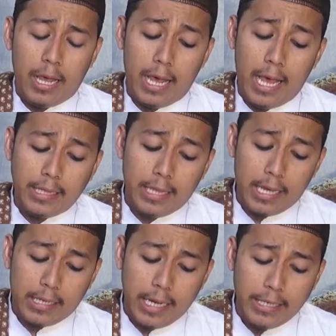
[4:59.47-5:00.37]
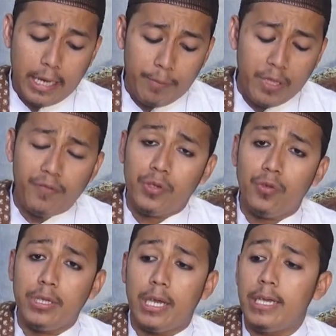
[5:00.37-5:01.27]
Hada kana abdi fit
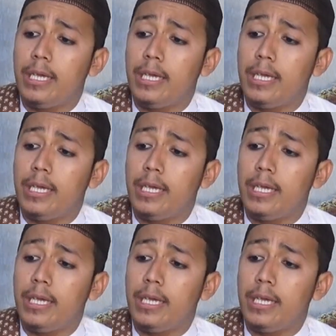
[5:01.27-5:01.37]
dunya.